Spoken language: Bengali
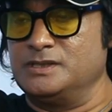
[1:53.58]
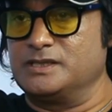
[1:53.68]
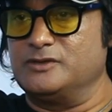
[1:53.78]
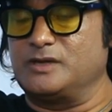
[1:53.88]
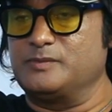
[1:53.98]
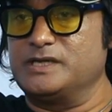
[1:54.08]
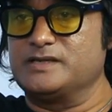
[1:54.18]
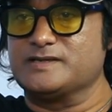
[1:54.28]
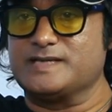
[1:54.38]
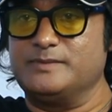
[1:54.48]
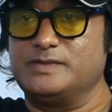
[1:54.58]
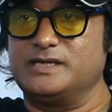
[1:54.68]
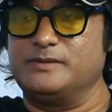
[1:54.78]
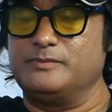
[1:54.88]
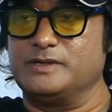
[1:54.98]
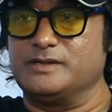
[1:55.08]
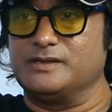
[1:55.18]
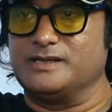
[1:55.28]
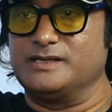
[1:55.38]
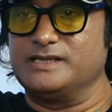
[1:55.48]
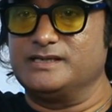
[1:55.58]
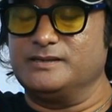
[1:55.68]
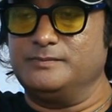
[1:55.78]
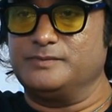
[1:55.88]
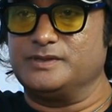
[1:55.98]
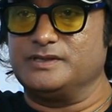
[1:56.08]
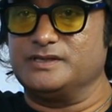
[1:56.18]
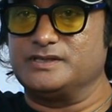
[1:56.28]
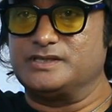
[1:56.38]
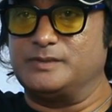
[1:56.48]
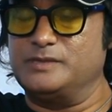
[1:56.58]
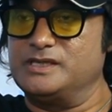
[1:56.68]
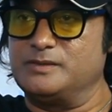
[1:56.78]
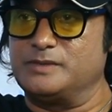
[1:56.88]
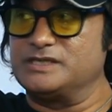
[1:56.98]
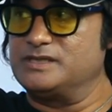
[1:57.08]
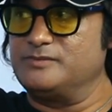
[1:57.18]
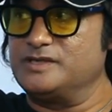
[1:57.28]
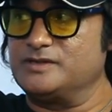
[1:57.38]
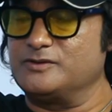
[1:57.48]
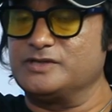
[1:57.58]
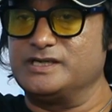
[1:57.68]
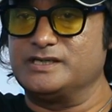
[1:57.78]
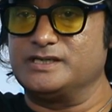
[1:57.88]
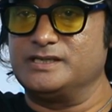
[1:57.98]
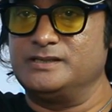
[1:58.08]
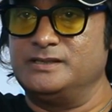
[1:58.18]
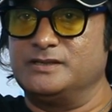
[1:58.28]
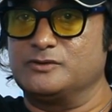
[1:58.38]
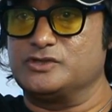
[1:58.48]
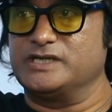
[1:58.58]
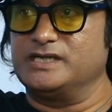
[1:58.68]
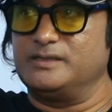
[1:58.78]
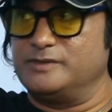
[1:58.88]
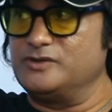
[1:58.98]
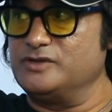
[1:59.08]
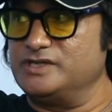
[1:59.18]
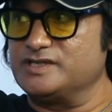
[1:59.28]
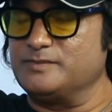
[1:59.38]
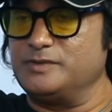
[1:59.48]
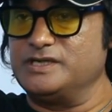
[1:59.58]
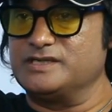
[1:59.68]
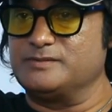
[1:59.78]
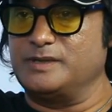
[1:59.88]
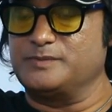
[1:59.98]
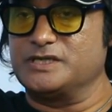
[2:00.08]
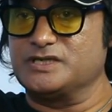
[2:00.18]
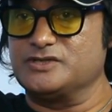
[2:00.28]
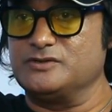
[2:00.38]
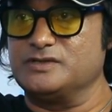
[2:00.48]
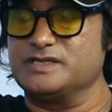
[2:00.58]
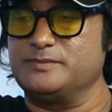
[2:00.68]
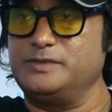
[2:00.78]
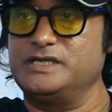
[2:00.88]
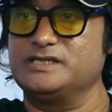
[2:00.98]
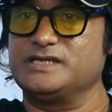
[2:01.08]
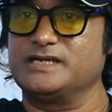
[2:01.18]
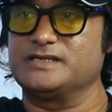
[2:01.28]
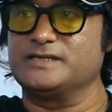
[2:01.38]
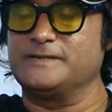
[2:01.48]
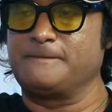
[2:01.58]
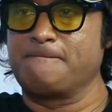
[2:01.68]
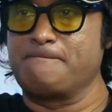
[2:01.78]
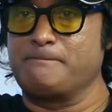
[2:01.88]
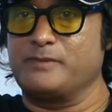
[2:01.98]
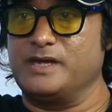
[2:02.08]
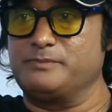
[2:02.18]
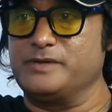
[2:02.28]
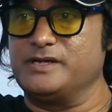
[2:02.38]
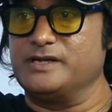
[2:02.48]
কিন্তু আমরা অ্যাট দ্য সেম টাইম ইয়েতে চাম্বেলিতে বাজাতাম ইন্টার কন্টিনেন্টালে তো সেখানে আবার ওই ডিসিপ্লিনের ব্যাপারটা ছিল ডিসিপ্লিনের জায়গাতে হ্যাপি